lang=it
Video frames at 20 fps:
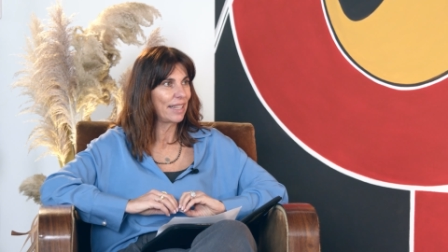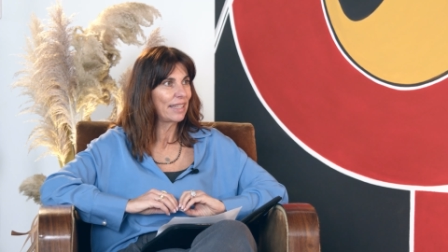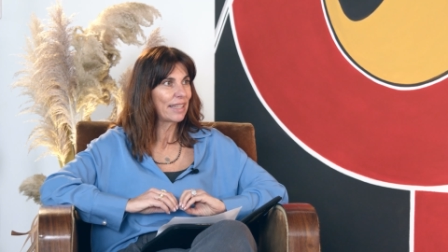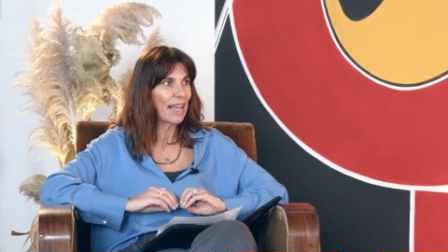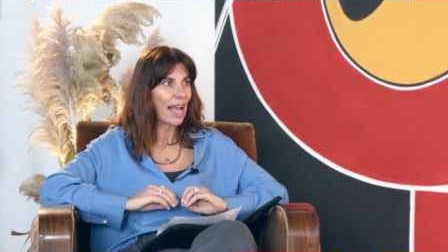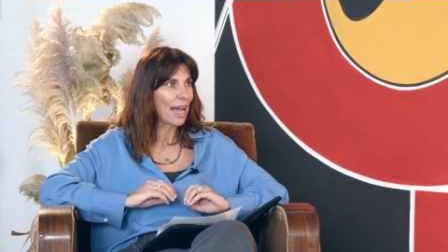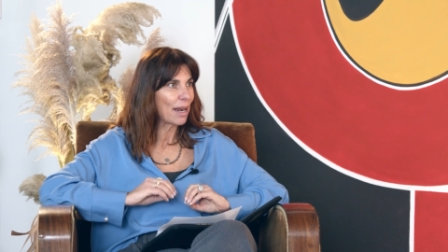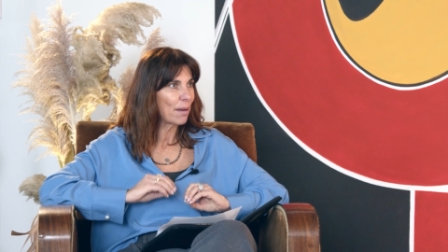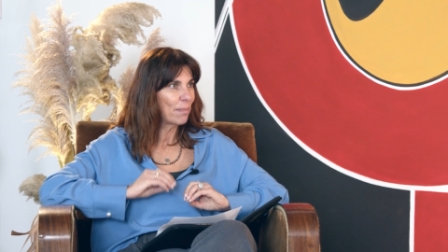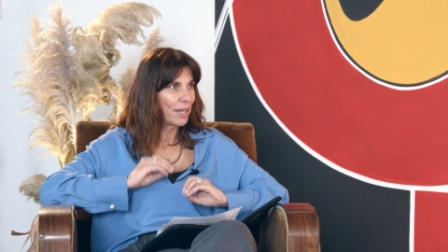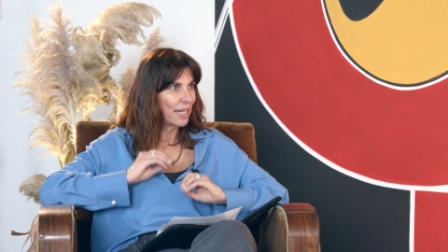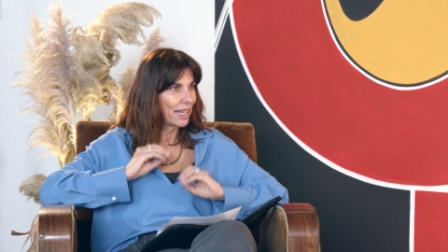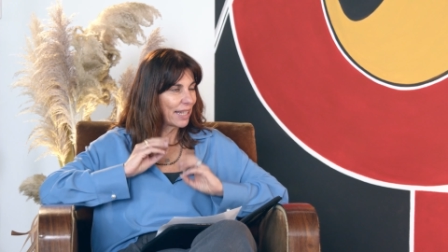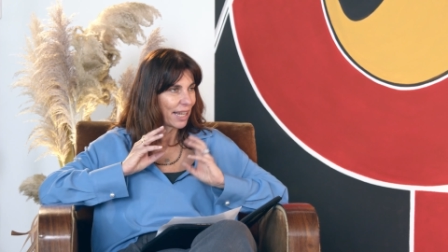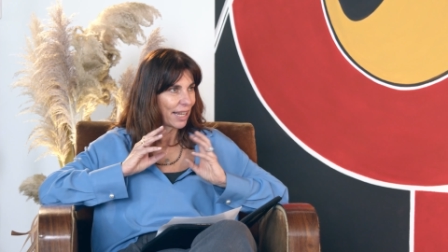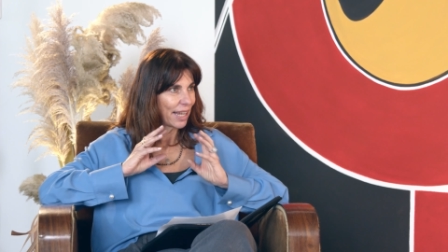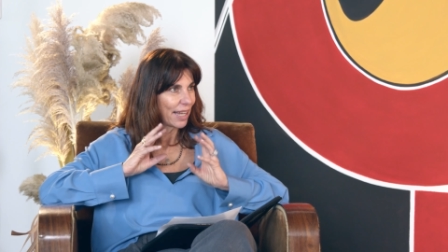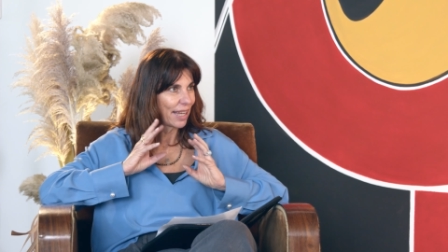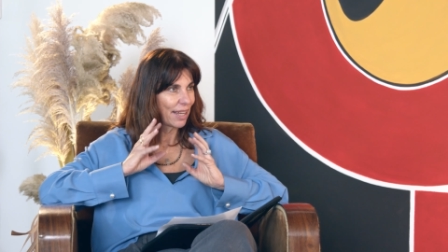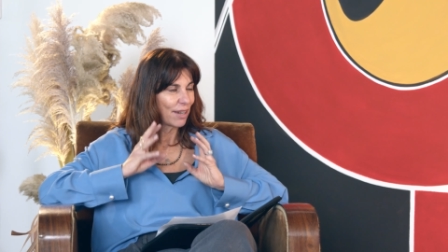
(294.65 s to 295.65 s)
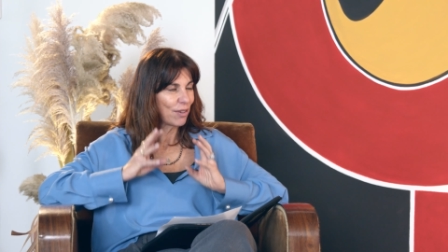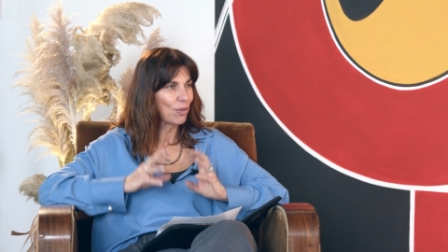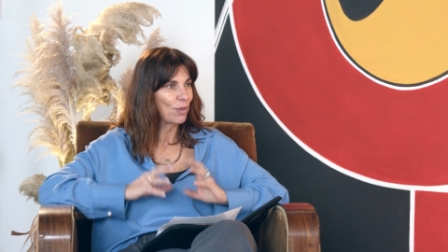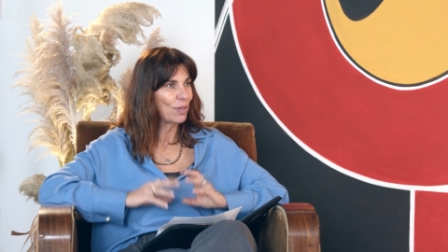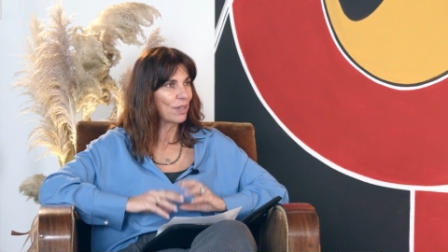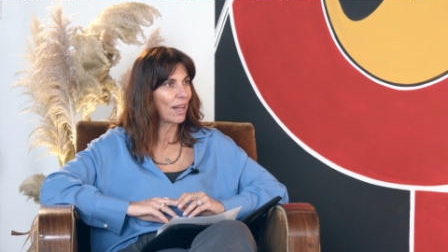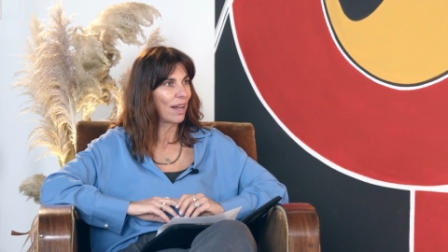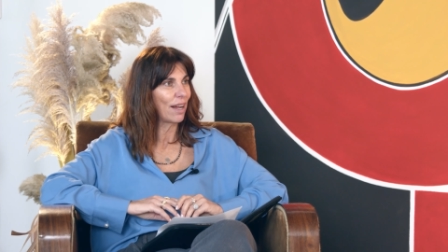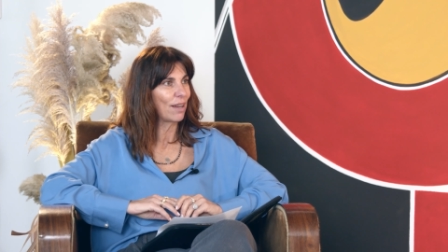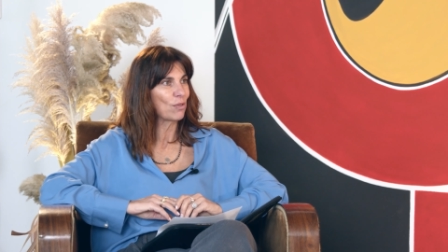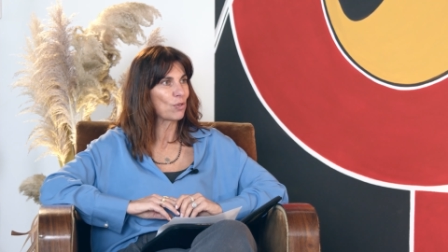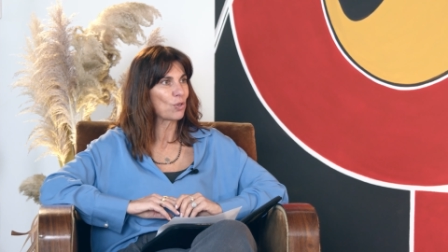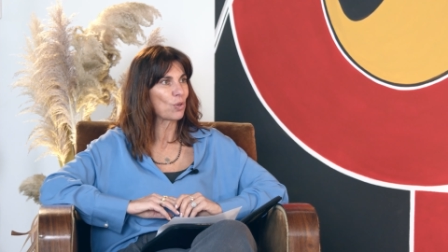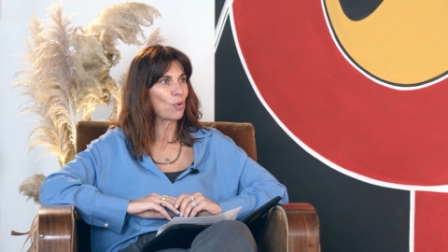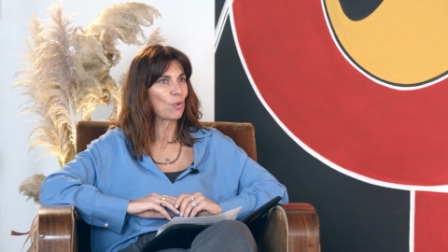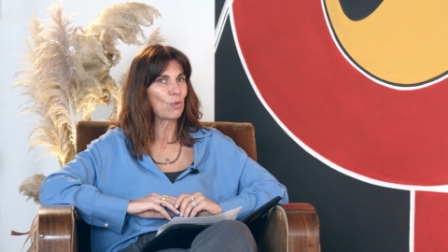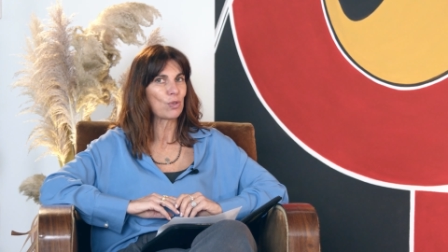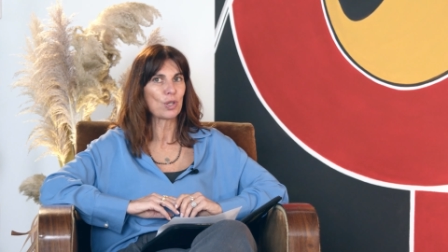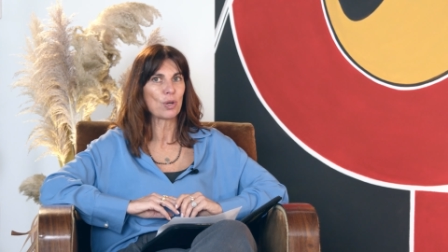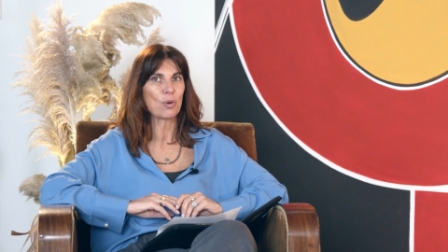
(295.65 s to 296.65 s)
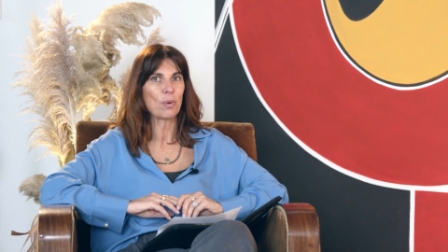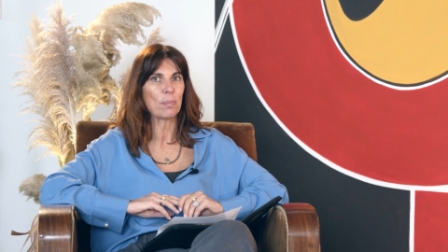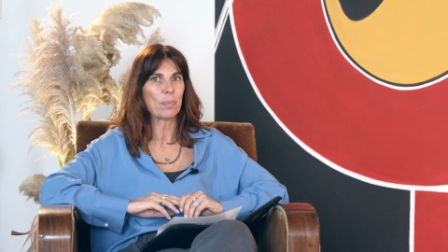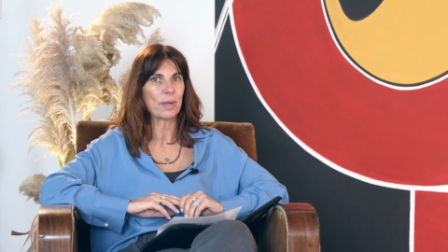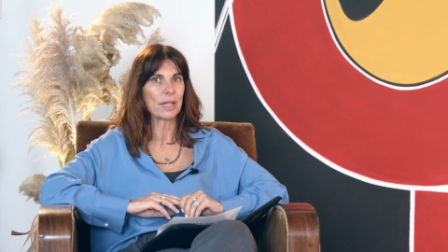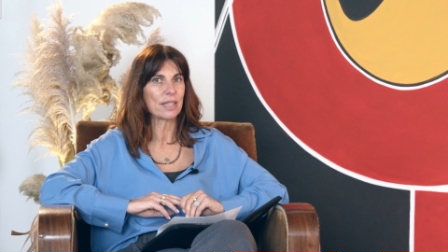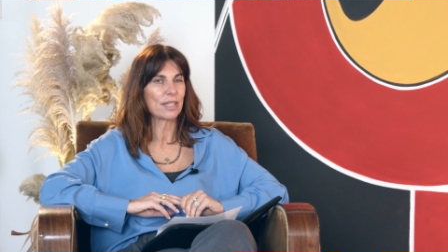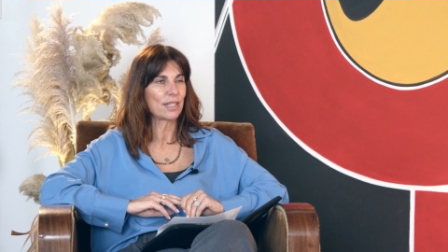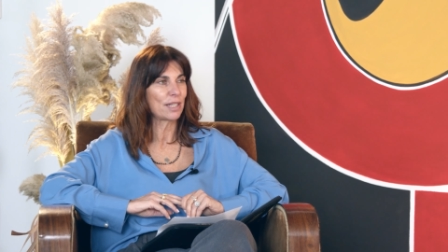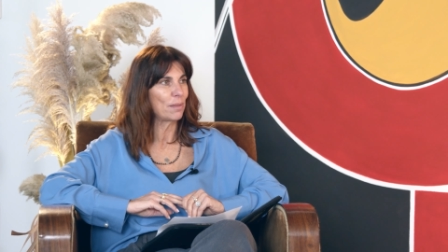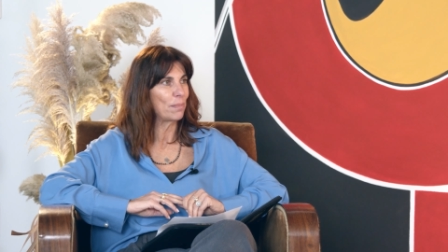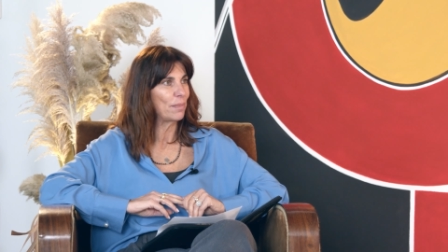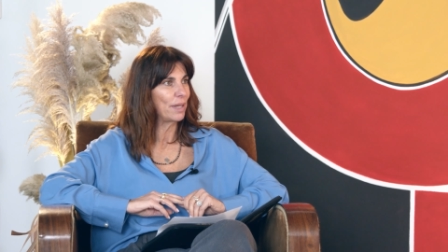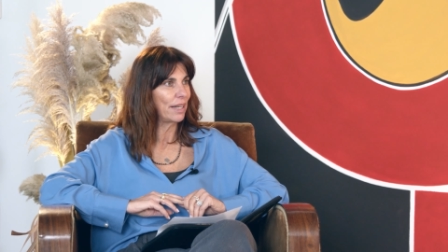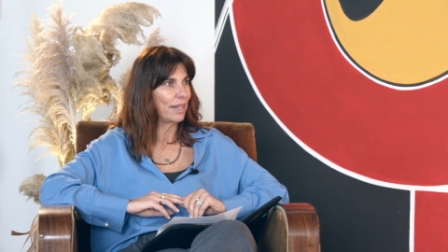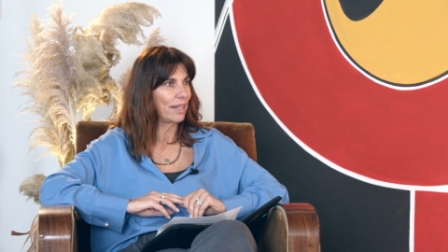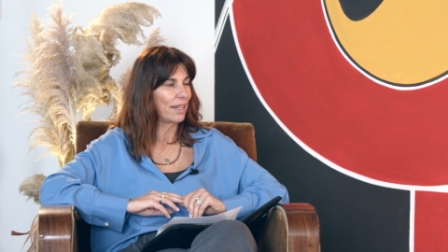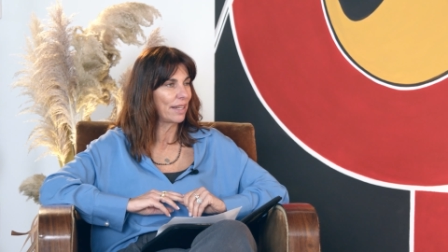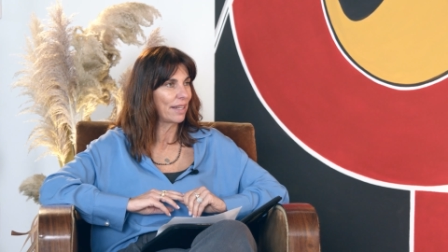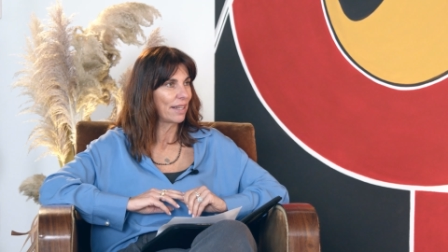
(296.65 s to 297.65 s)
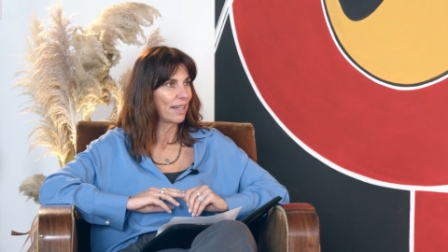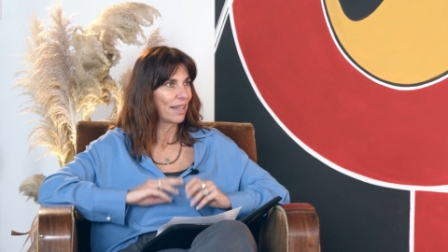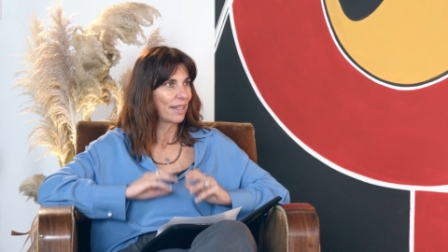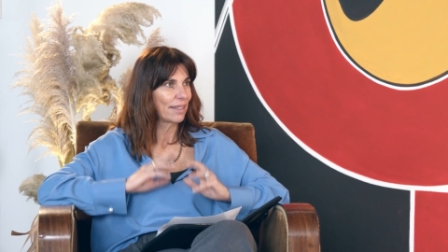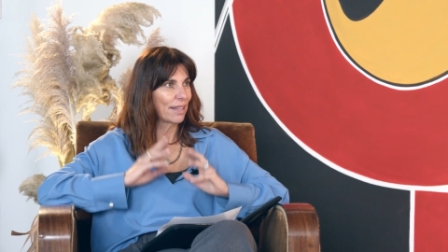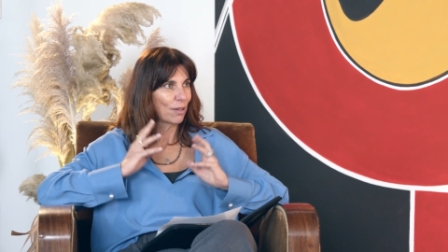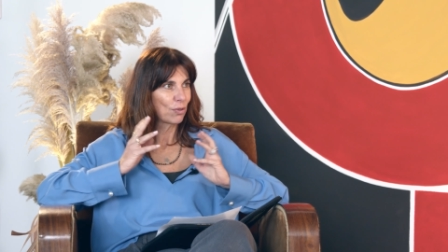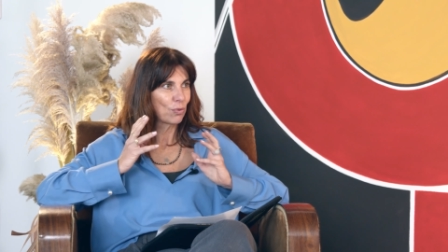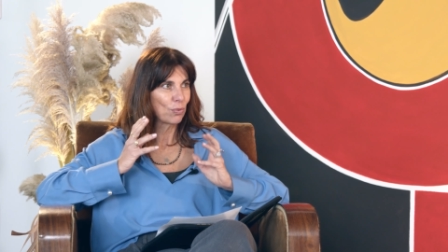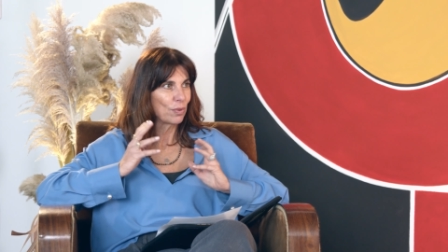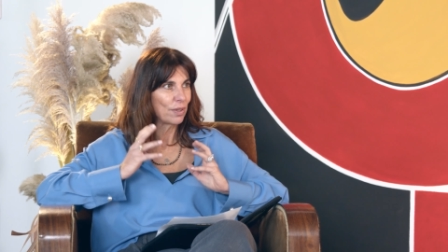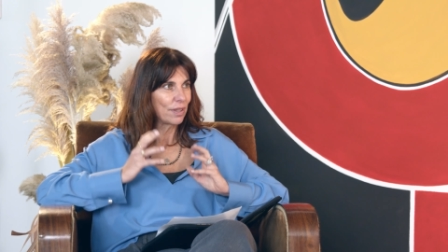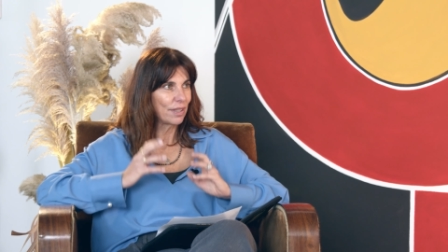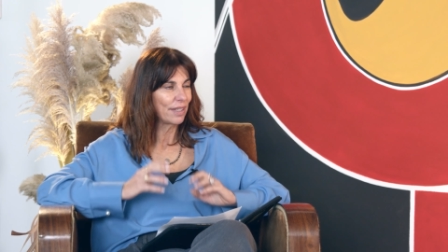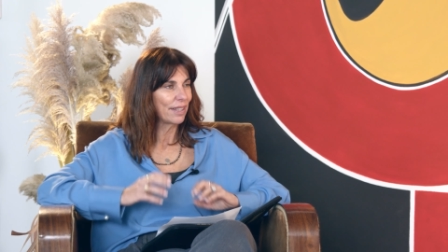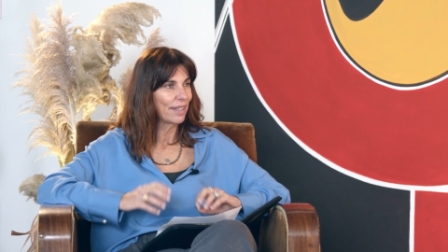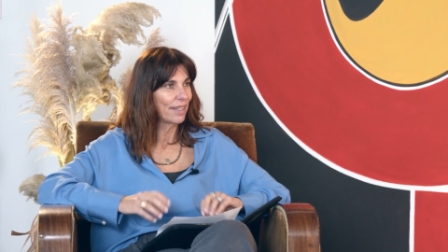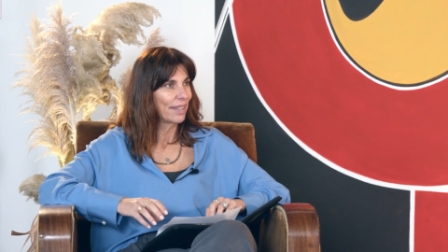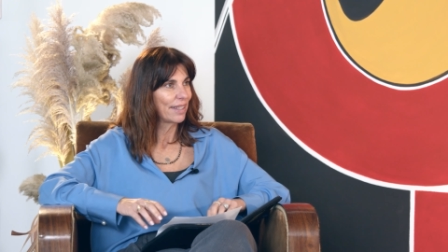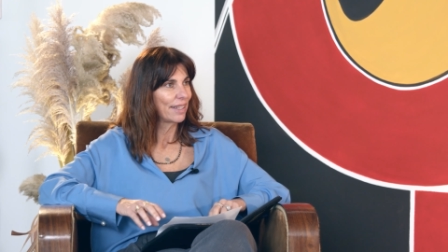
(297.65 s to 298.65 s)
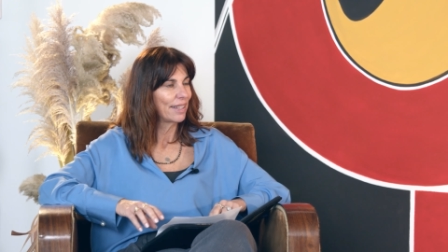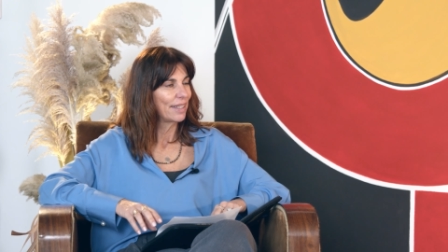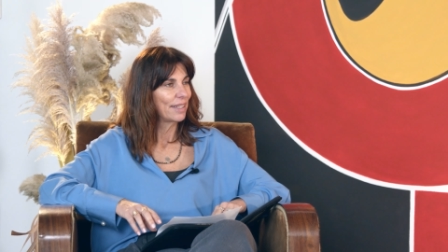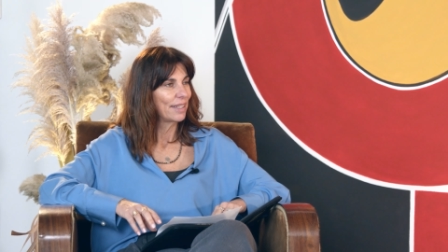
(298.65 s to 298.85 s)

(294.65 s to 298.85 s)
dei termini che non, non, sono così comprensibili. Sì, il, gruppo,